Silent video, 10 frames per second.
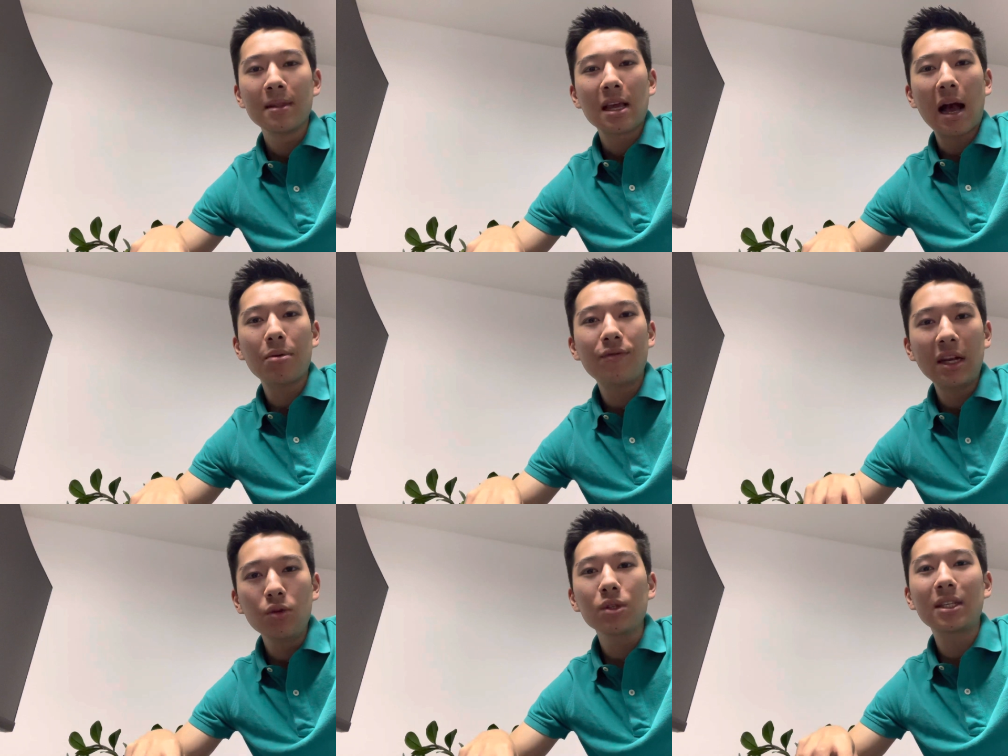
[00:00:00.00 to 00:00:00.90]
Aber wenn
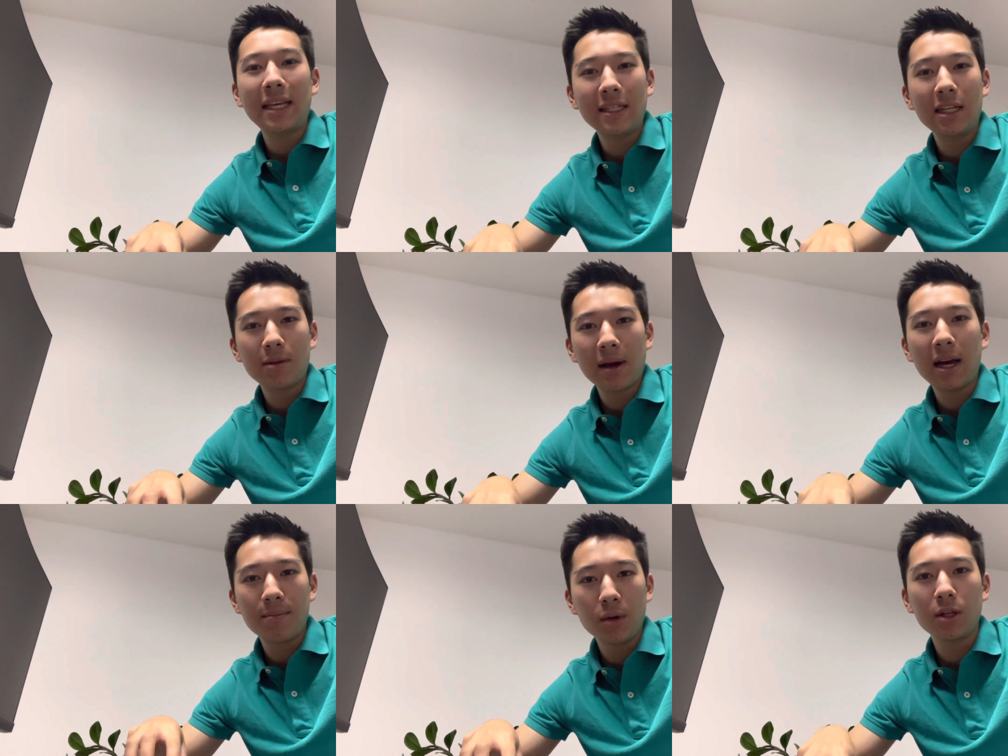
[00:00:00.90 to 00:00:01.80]
du es richtig
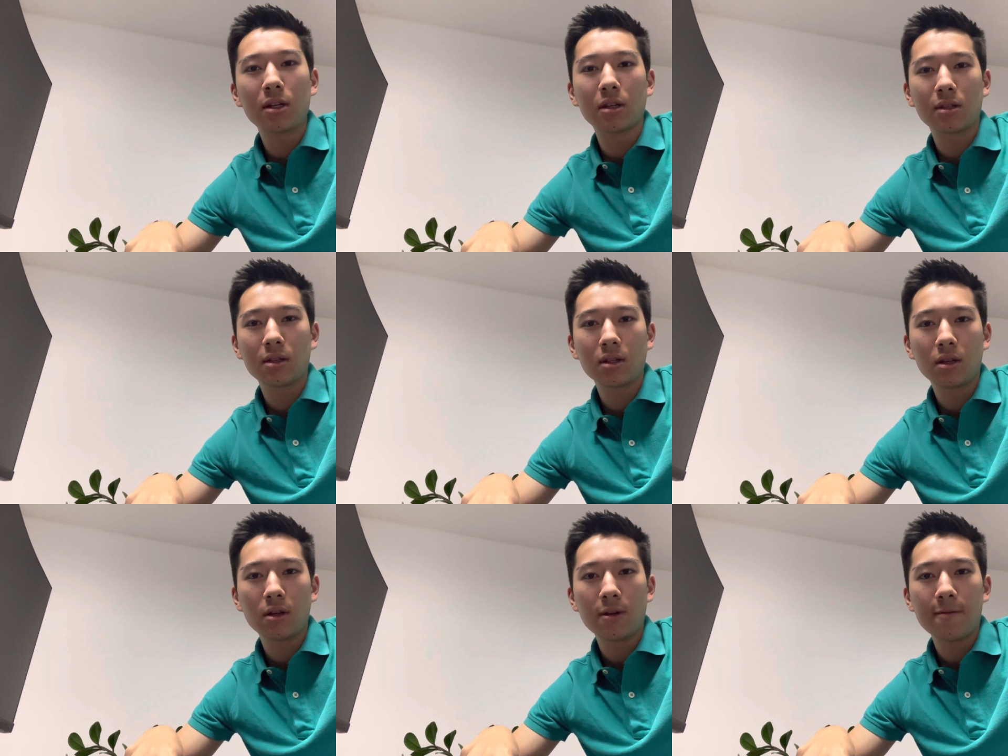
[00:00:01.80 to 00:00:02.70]
machen möchtest,
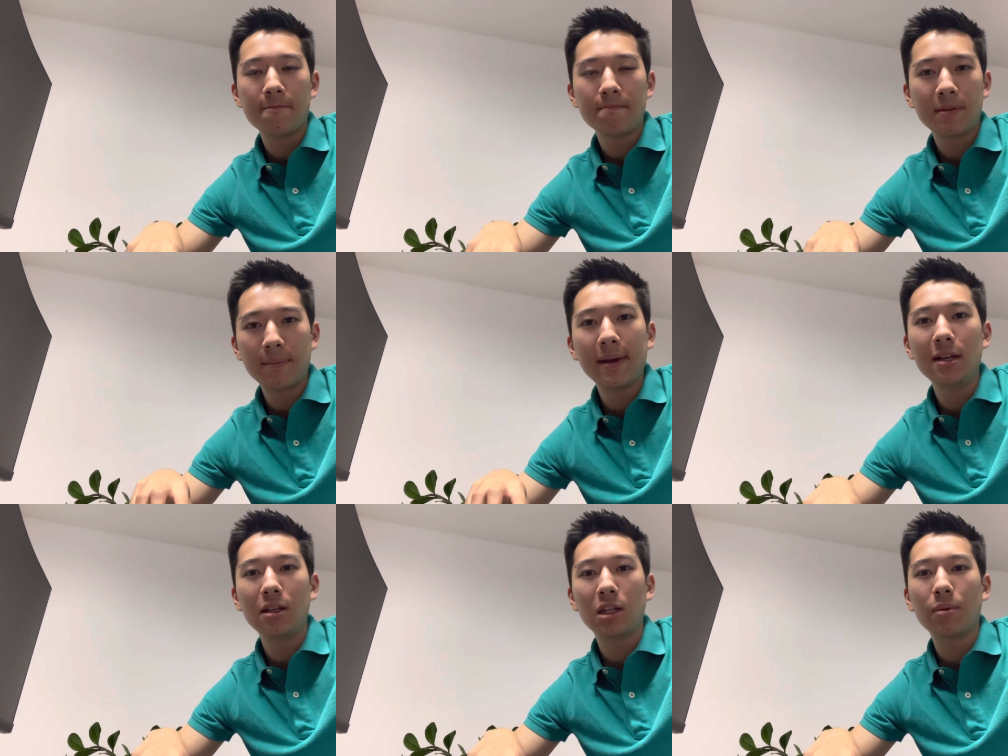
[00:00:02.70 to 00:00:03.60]
dann melde
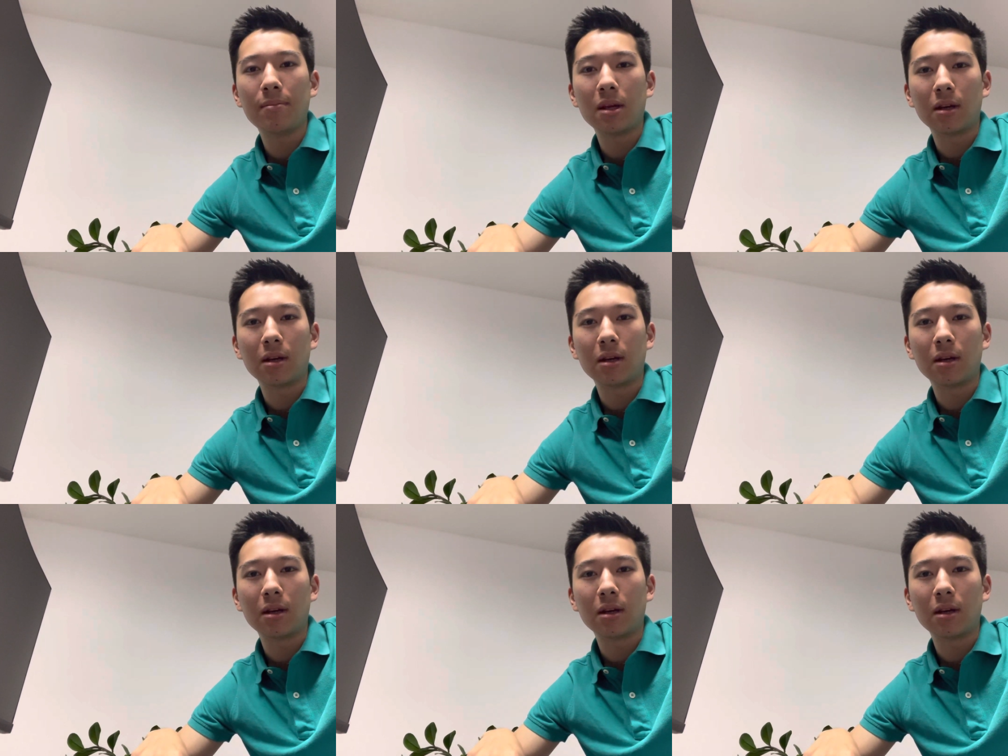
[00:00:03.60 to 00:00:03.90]
dich bei mir.